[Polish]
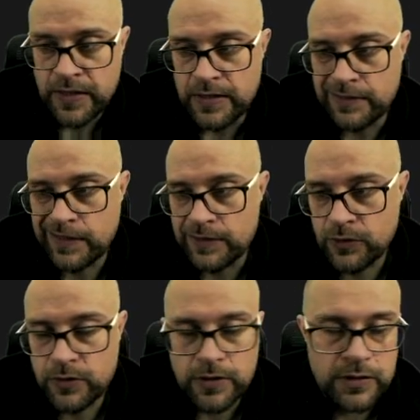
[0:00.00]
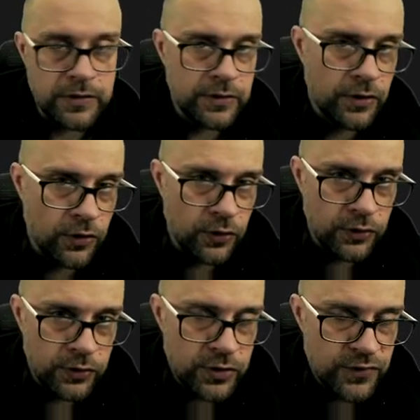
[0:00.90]
iteratory o
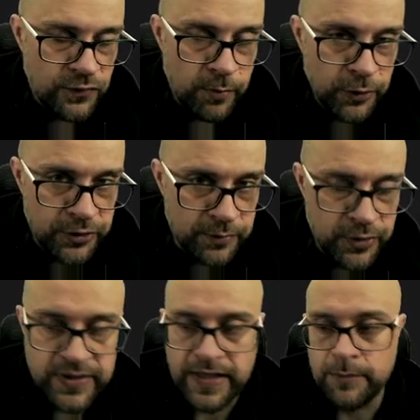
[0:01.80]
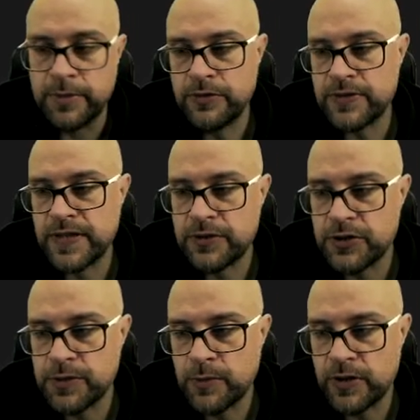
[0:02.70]
swobodnym dostępie, to
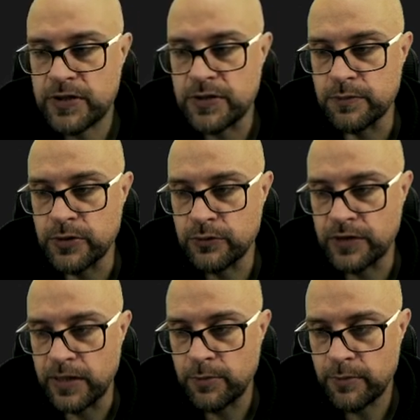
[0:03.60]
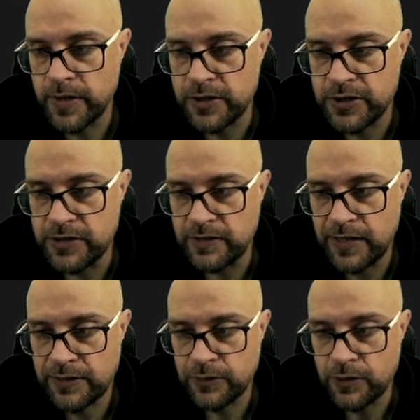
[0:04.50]
znaczy, że mogę sobie tutaj pobrać
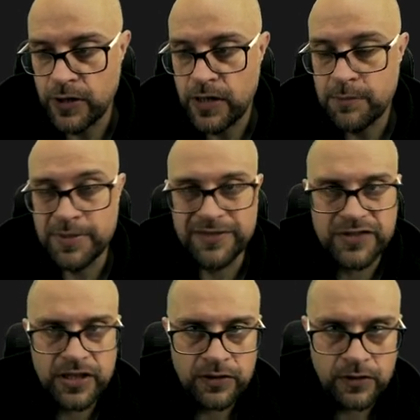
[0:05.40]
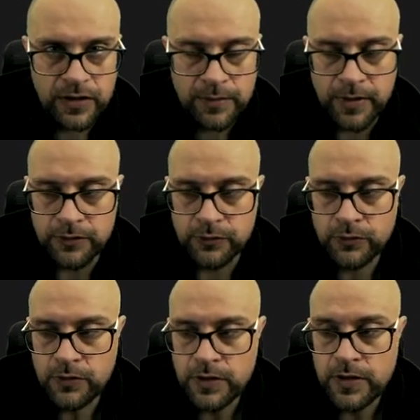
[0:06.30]
iterator pierwszego
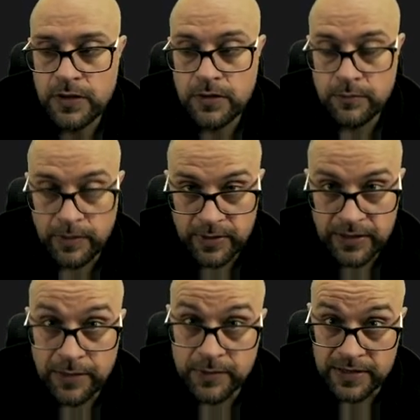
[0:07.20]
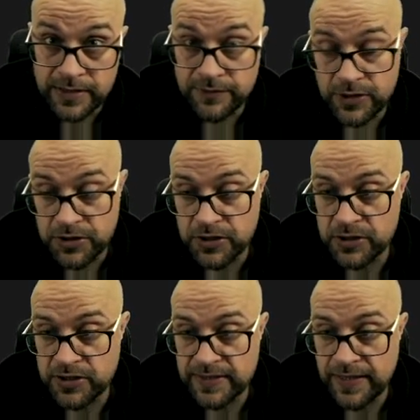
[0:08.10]
elementu, Pamiętamy z
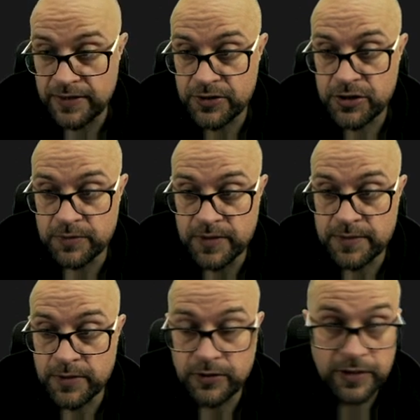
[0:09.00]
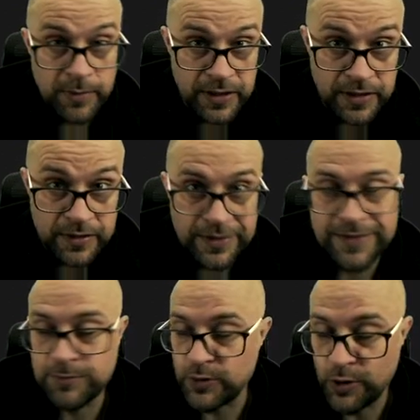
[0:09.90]
wcześniejszych zajęć, czym jest metoda Begin.
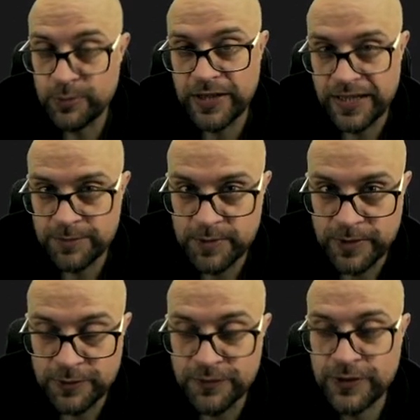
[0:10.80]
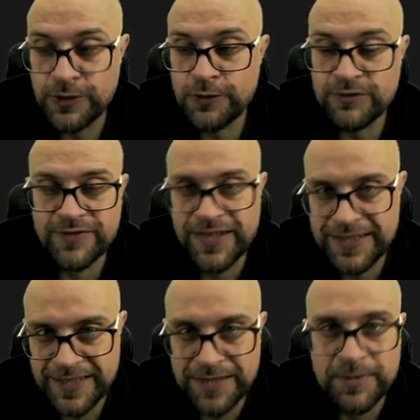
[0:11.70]
Podobnie jak w przypadku wektorów,
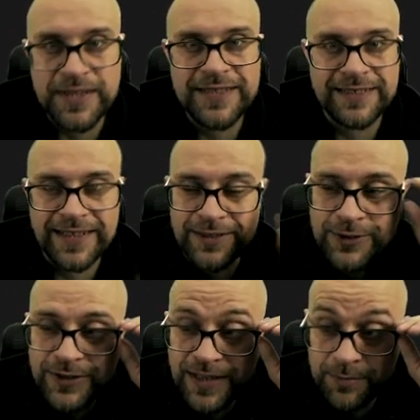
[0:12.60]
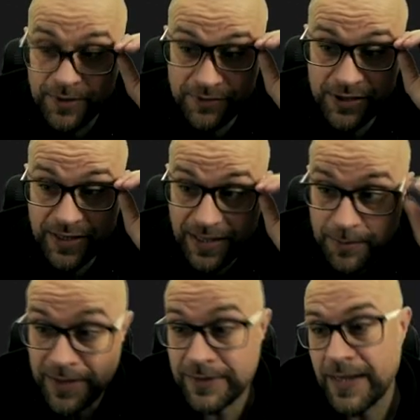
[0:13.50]
zwraca nam iterator na pierwszy
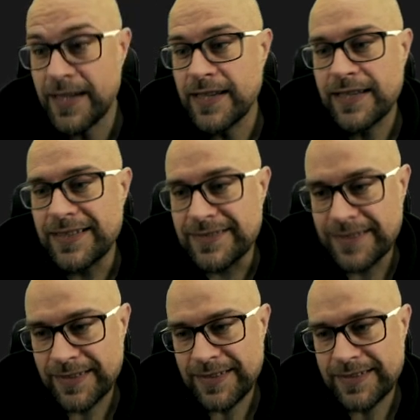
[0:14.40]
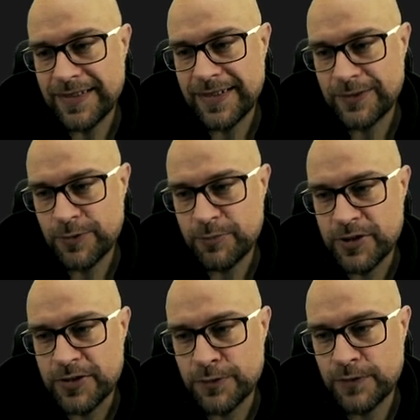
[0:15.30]
element i ten iterator
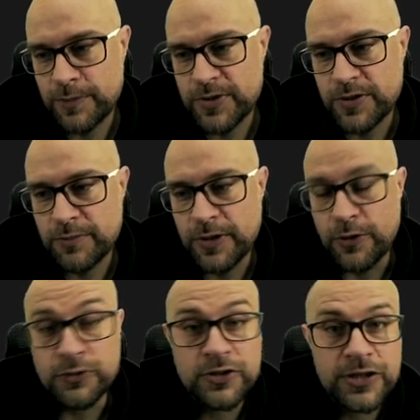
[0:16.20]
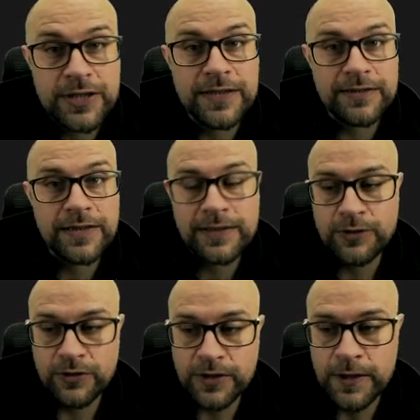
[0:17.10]
przesuwam sobie o trzy
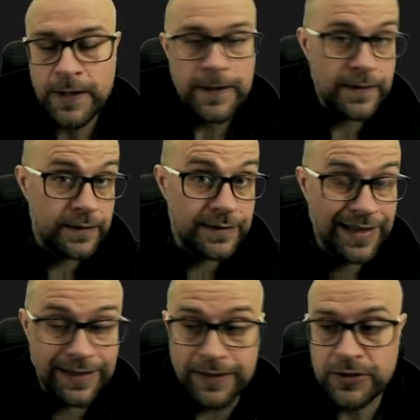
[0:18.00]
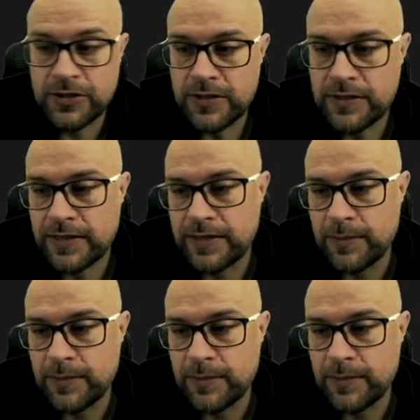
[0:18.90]
iteratory e, dalej, czyli tak